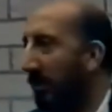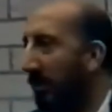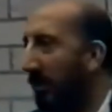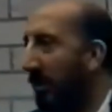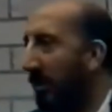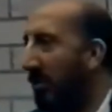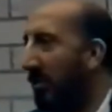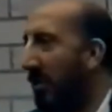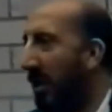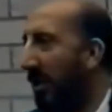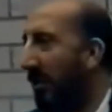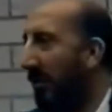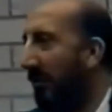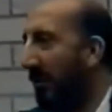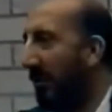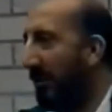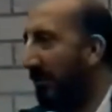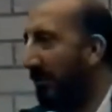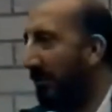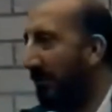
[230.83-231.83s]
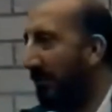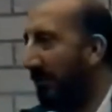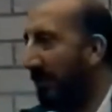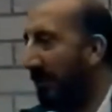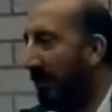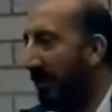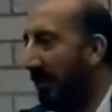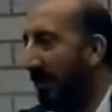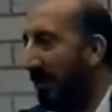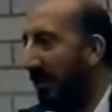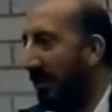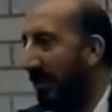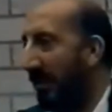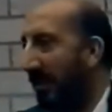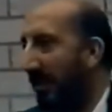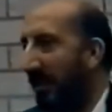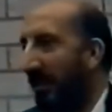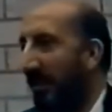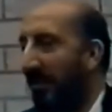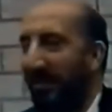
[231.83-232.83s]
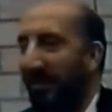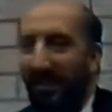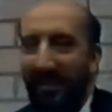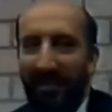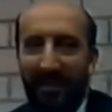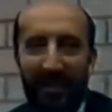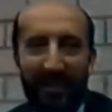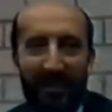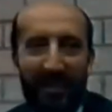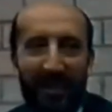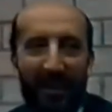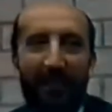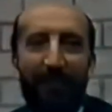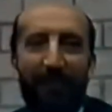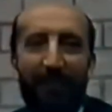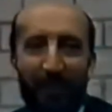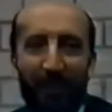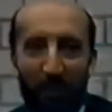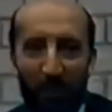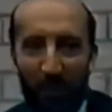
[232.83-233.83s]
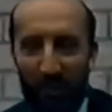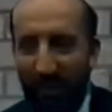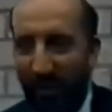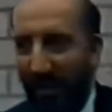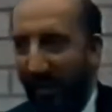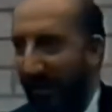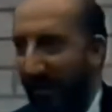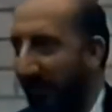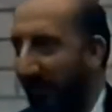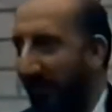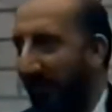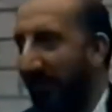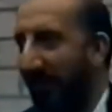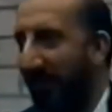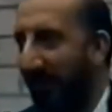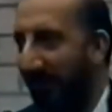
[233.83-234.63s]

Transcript: ya da şahit var. Kadına der ki affet kocanı.